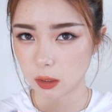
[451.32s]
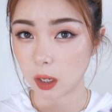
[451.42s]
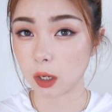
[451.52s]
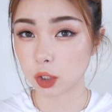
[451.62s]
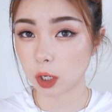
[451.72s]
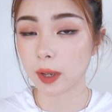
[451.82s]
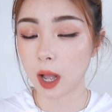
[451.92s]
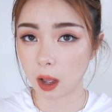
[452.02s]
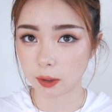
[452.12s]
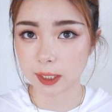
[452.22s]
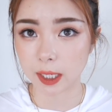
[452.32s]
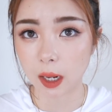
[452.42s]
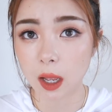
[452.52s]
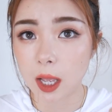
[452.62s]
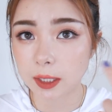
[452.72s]
呃，稍微好一点
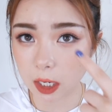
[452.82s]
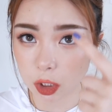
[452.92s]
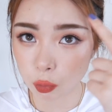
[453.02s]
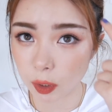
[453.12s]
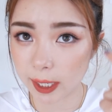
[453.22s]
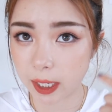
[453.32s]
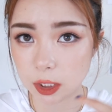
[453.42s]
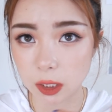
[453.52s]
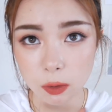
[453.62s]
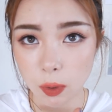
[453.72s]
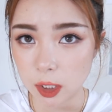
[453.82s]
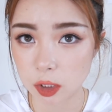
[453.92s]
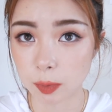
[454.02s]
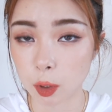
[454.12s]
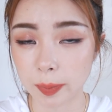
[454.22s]
了，但是我脸上的话
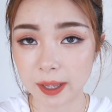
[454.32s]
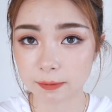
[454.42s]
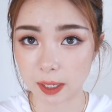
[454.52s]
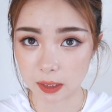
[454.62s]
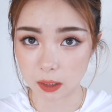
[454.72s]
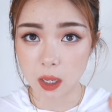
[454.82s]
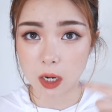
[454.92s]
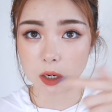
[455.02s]
是没有办法的。